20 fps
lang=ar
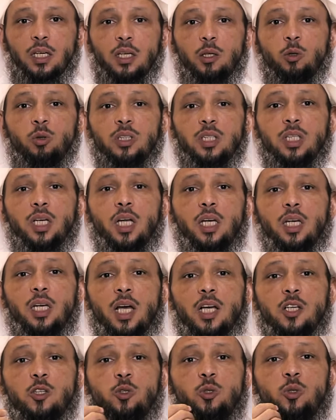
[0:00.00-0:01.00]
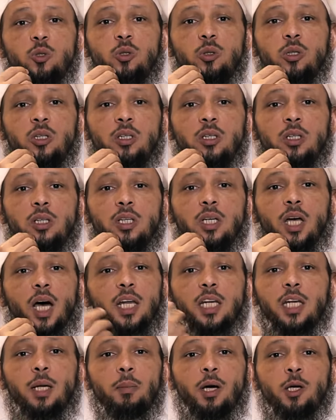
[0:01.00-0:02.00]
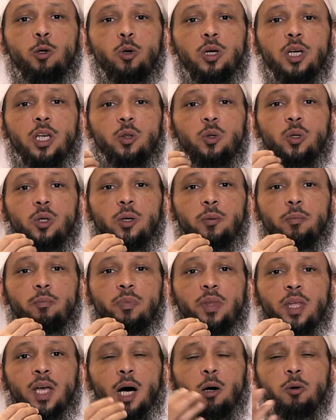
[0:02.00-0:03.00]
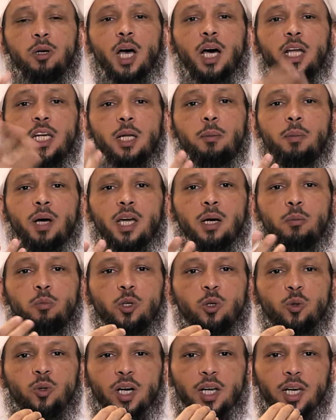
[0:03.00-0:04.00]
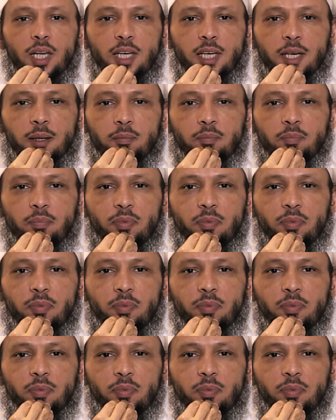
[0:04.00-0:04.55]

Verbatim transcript: يعطيها الناس كانما يقرضهم او كانما يمن عليهم